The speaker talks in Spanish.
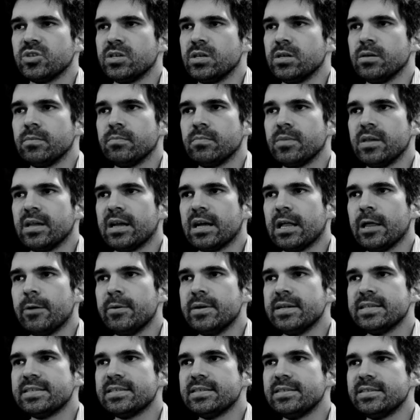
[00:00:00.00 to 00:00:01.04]
y cada
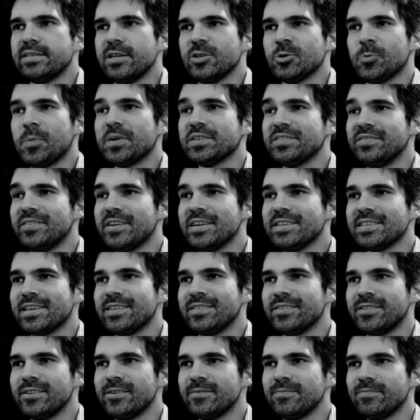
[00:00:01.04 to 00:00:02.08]
vez se hizo más
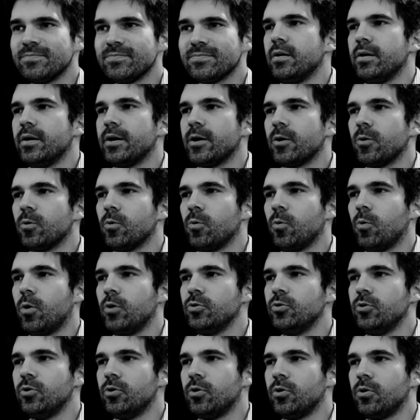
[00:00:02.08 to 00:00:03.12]
interesante. A
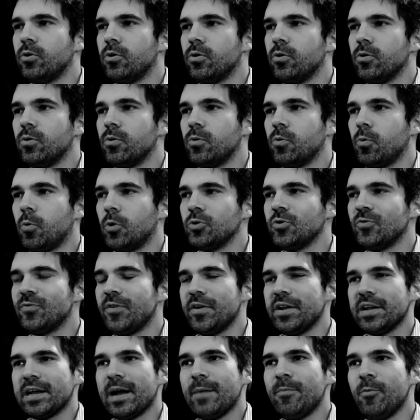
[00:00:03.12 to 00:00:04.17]
cuando, cuando
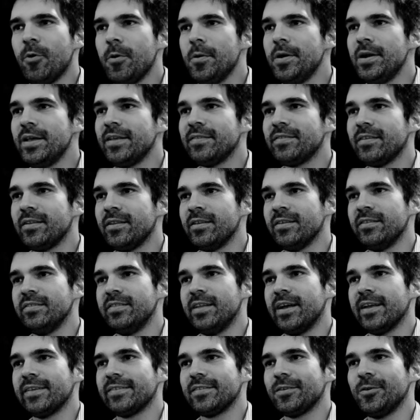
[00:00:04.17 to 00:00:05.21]
fabricas muebles
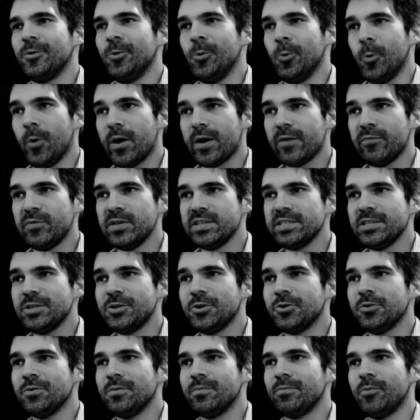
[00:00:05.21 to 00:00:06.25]
necesitas lugar
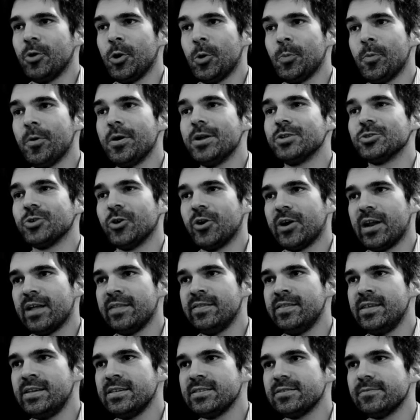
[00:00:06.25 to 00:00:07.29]
físico, pues los muebles son
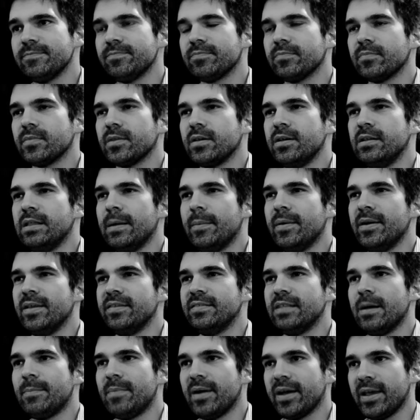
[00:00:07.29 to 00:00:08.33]
grandes y también
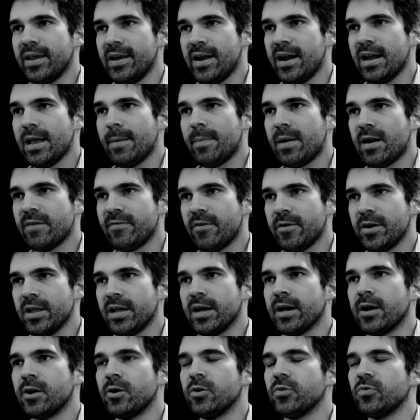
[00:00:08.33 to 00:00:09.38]
necesitas maquinaria para
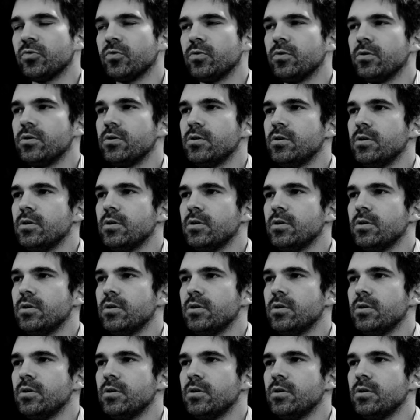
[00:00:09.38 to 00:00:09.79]
fabricarlos.